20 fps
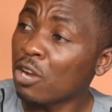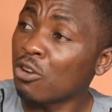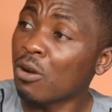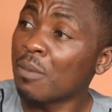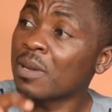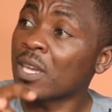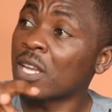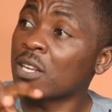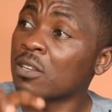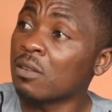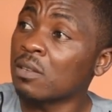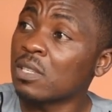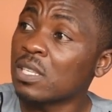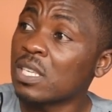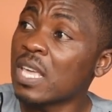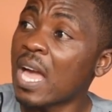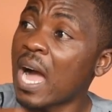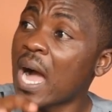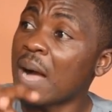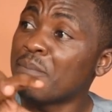est comme quelqu'un
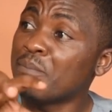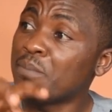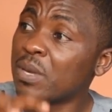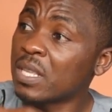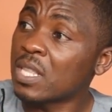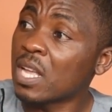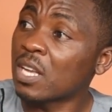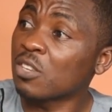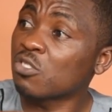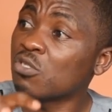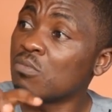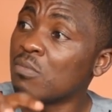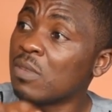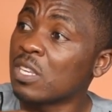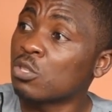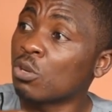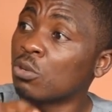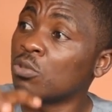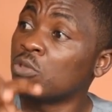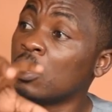qui habite dans une
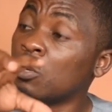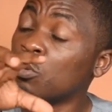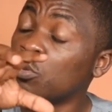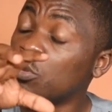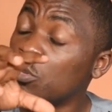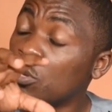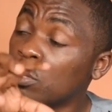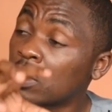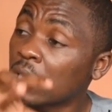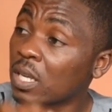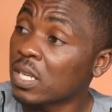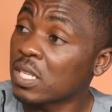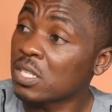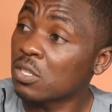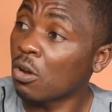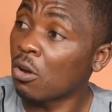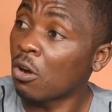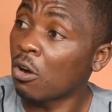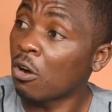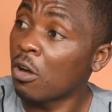maison de, de
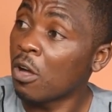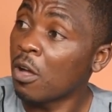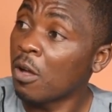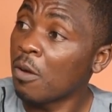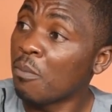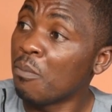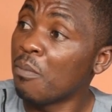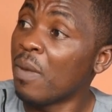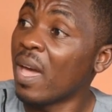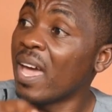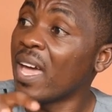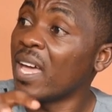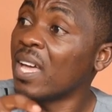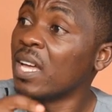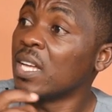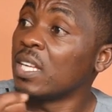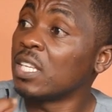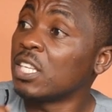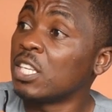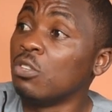trésors,
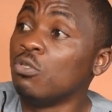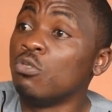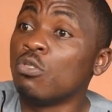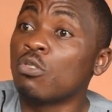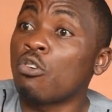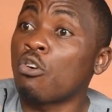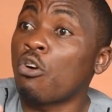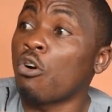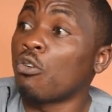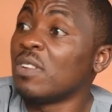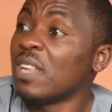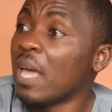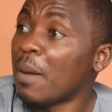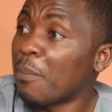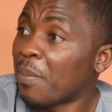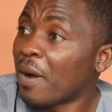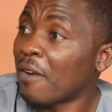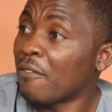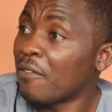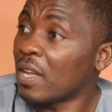mais qui ne
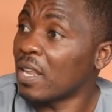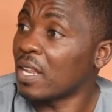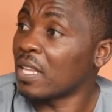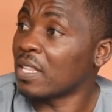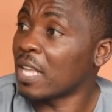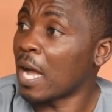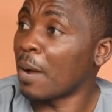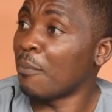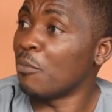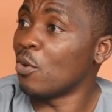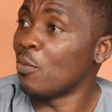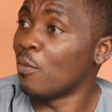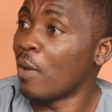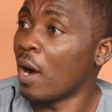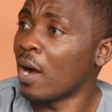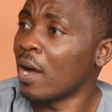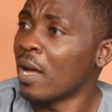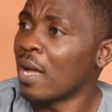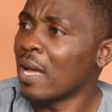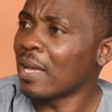connaît pas
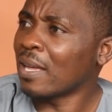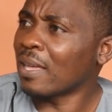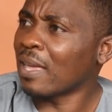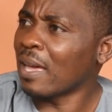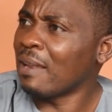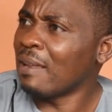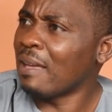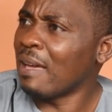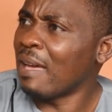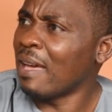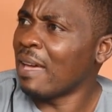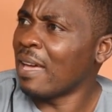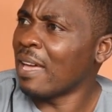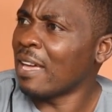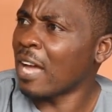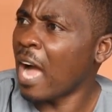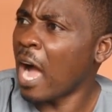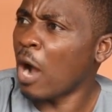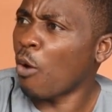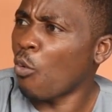véritablement
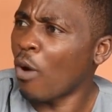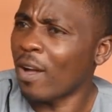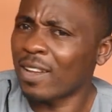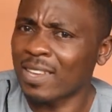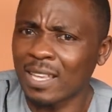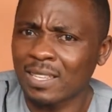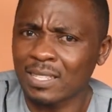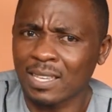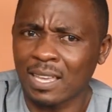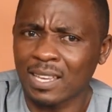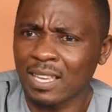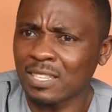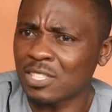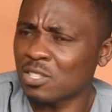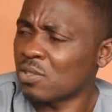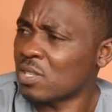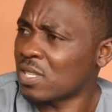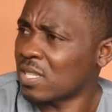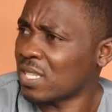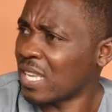est, à quoi,
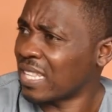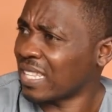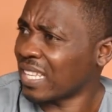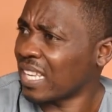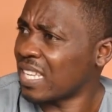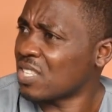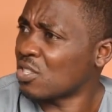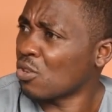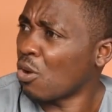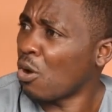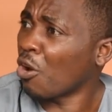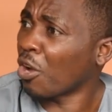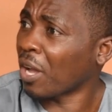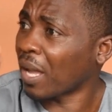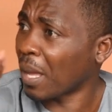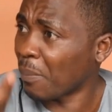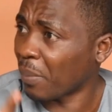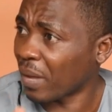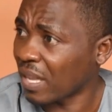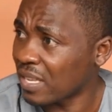qu'est-ce que ces trésors
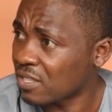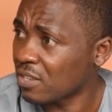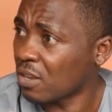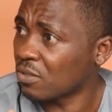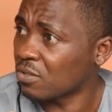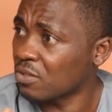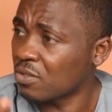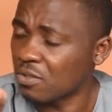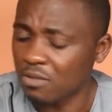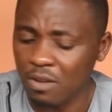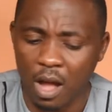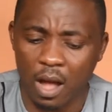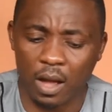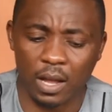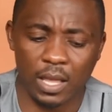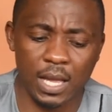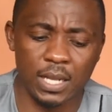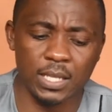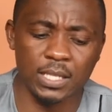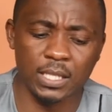représentent
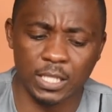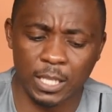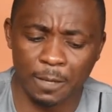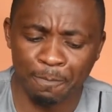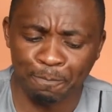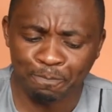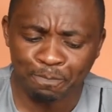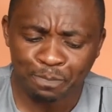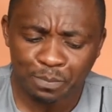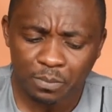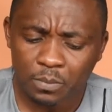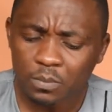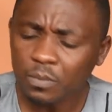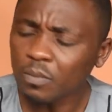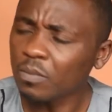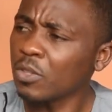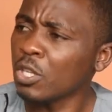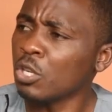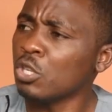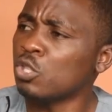en réalité.
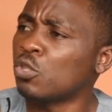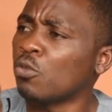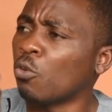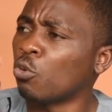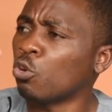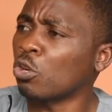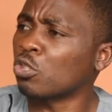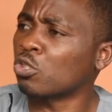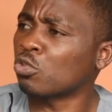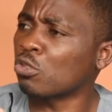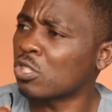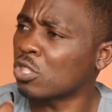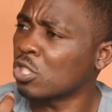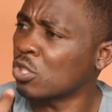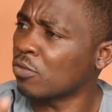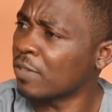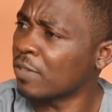L'autre chose